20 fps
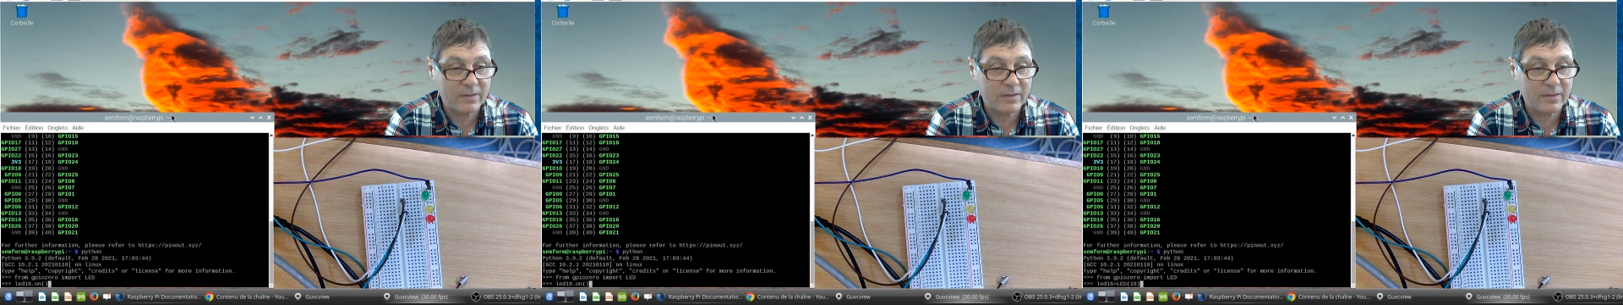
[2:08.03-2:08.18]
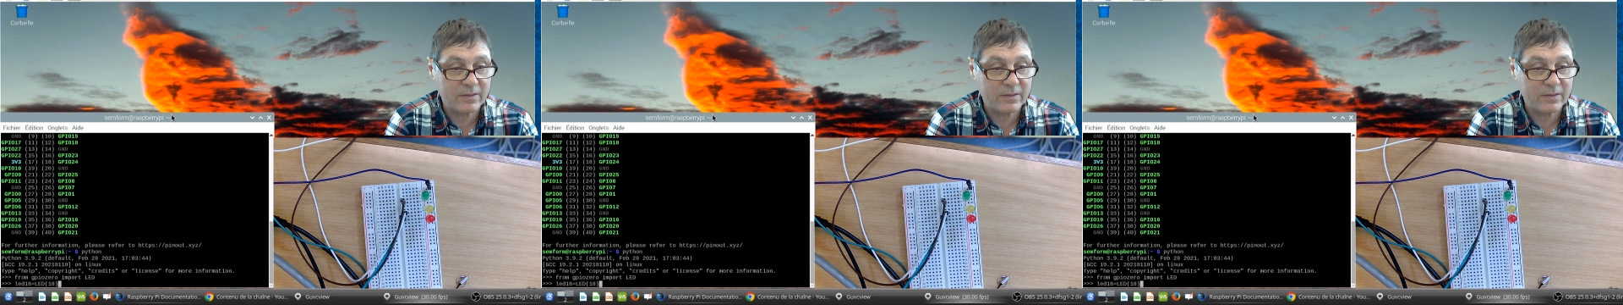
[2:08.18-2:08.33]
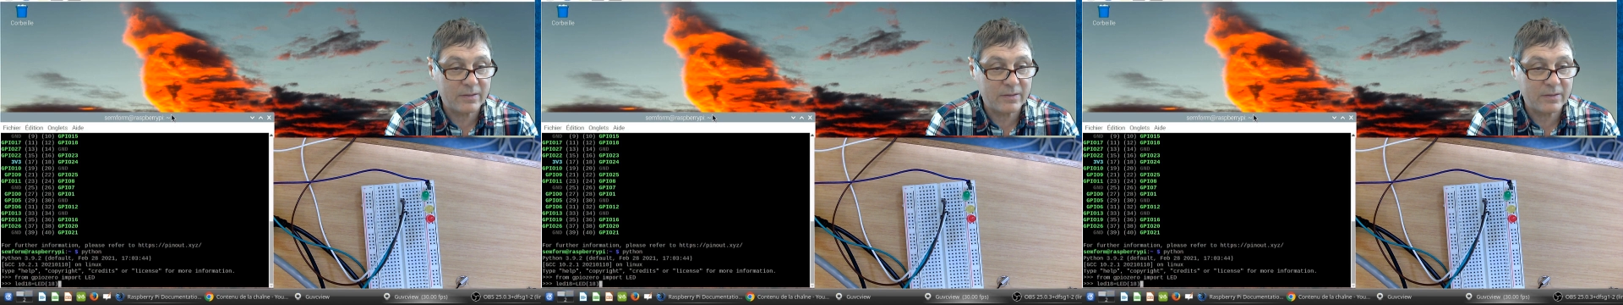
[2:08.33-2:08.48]

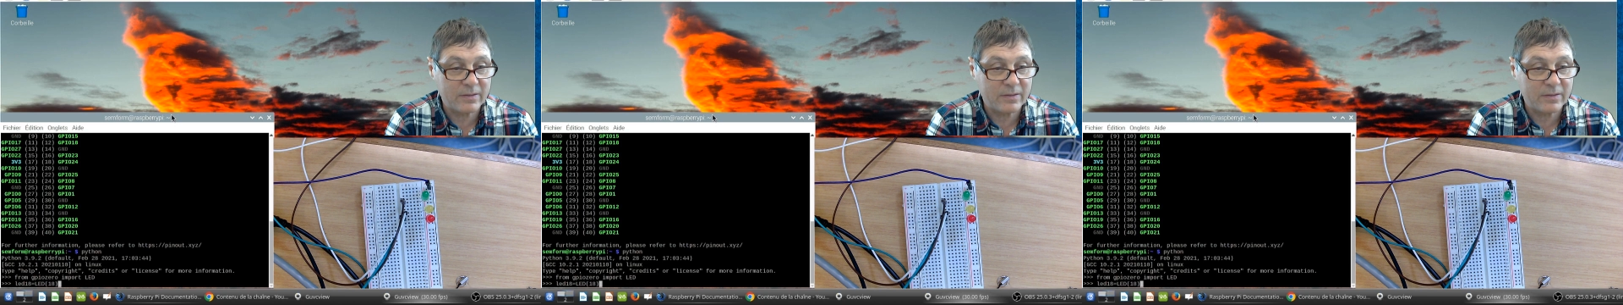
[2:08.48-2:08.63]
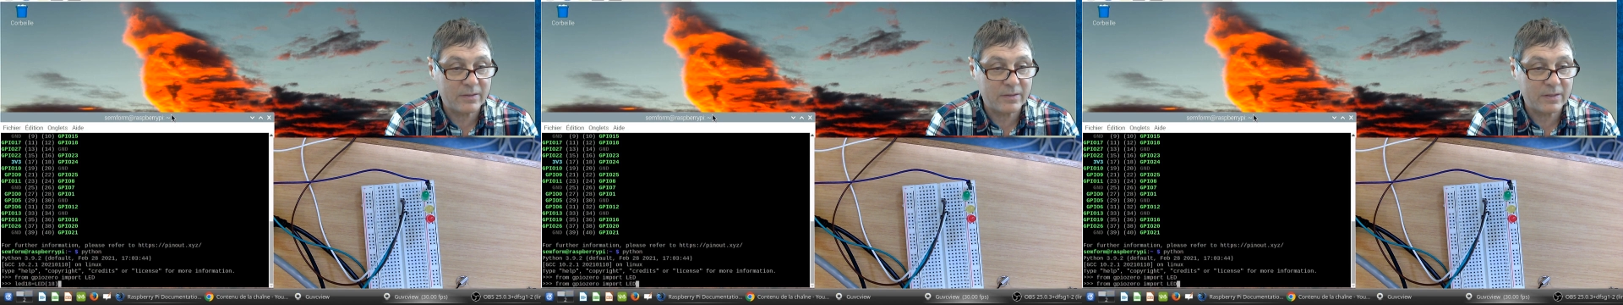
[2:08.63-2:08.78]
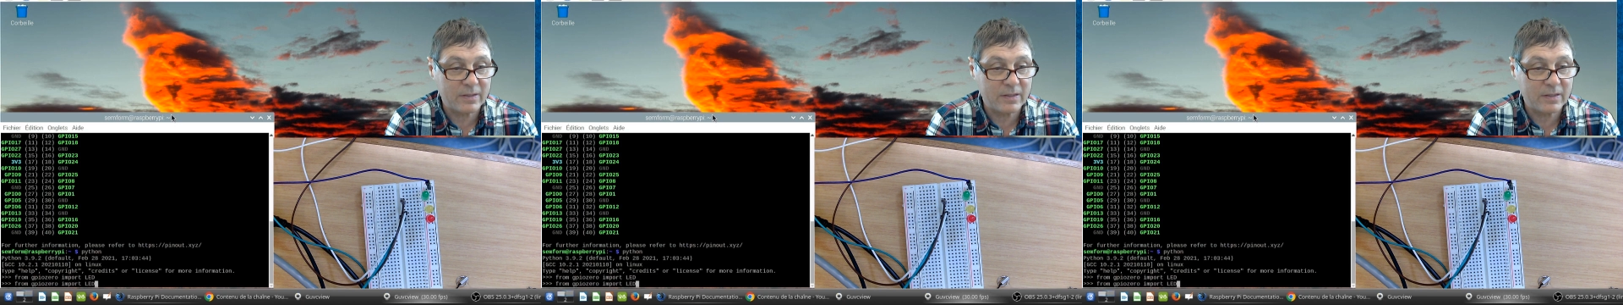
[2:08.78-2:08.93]
Euh,
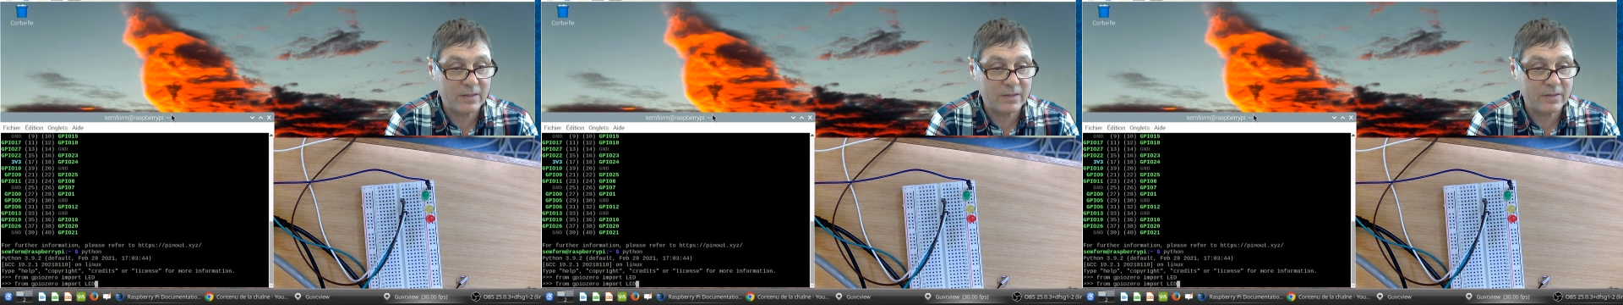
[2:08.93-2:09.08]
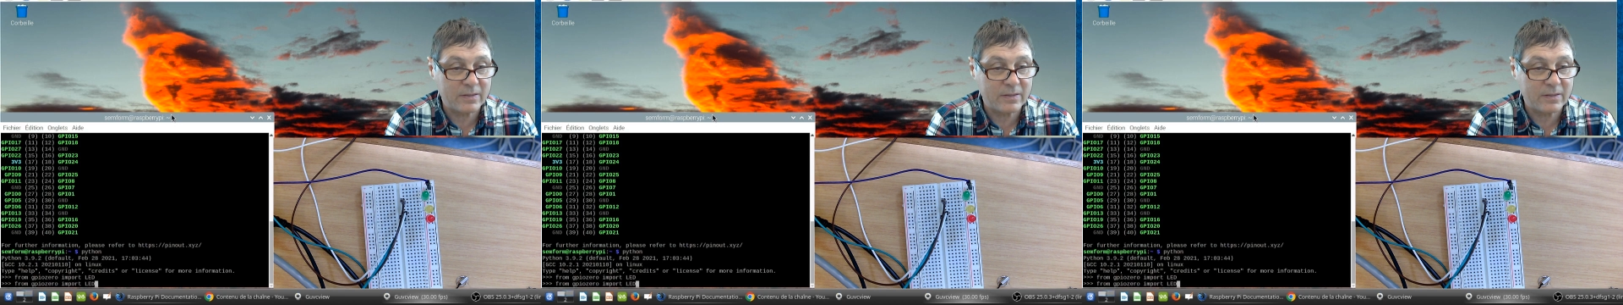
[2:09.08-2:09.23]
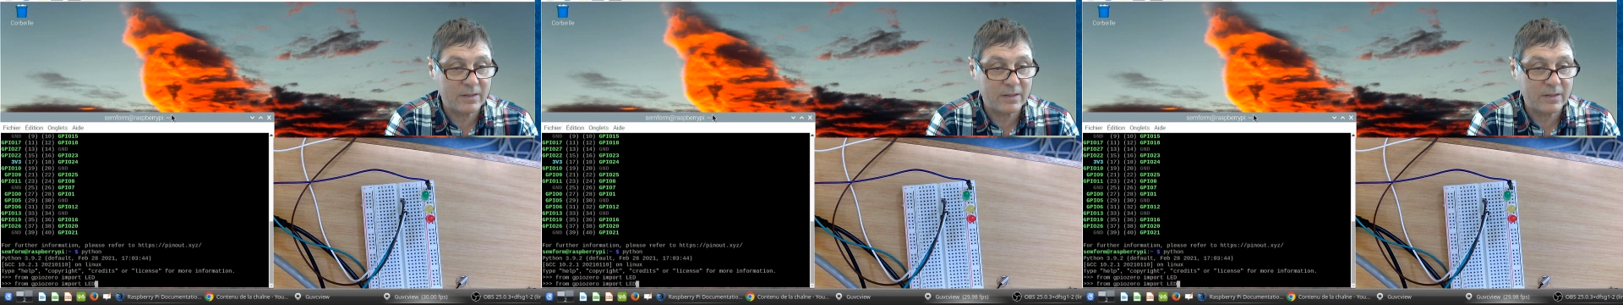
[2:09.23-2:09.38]
elle
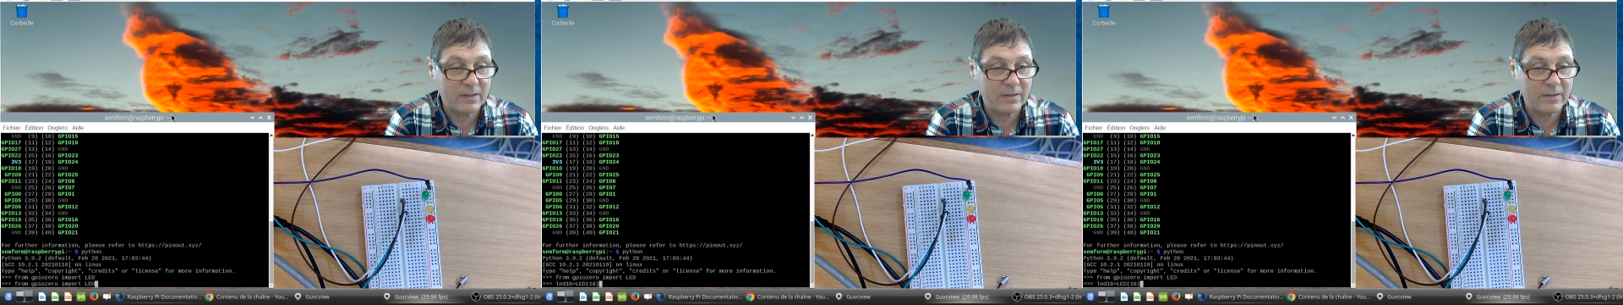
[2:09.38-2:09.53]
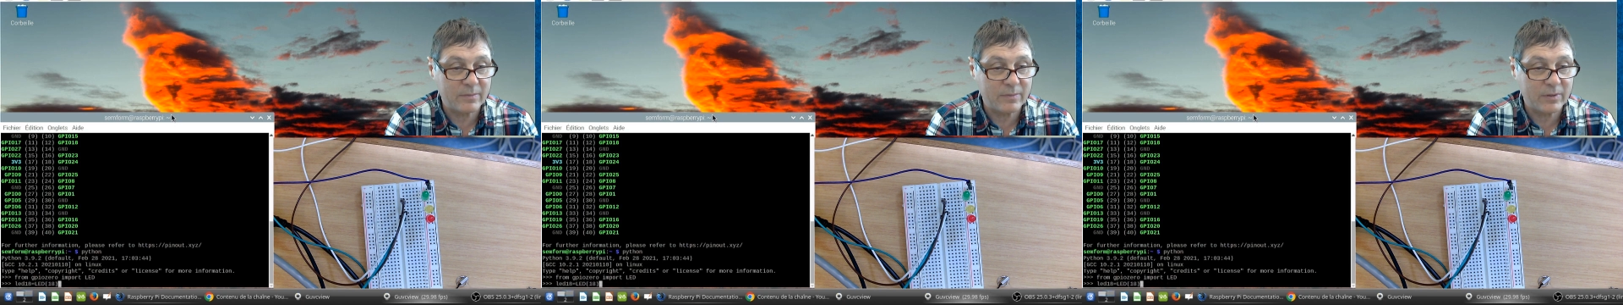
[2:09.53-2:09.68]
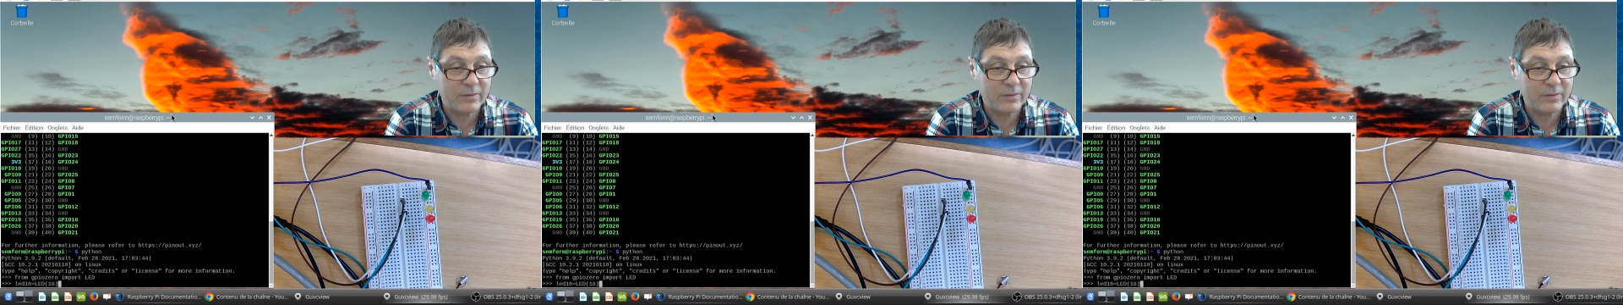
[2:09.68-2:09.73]
était,